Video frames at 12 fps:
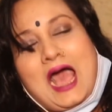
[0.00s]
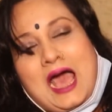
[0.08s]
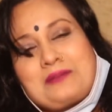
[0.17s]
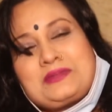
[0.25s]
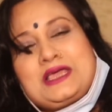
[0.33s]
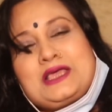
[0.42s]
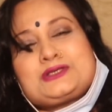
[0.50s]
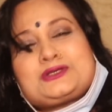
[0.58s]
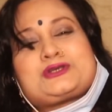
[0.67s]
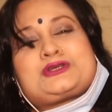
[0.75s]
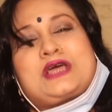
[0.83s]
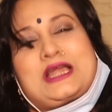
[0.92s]
আমি
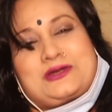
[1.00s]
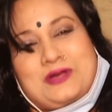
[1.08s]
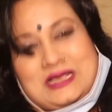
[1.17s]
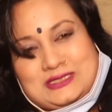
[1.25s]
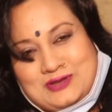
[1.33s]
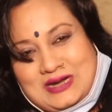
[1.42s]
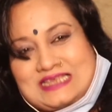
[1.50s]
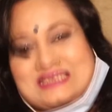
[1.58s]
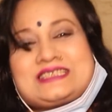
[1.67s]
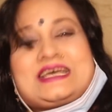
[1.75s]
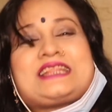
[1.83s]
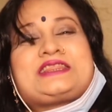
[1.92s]
ছোটোখাটো একজন আছি
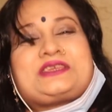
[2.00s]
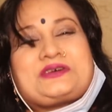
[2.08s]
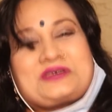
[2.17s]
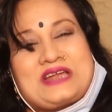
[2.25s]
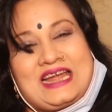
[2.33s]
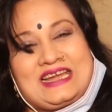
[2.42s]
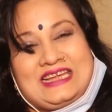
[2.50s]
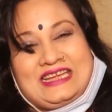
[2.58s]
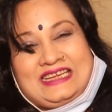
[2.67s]
জাতীয় নানি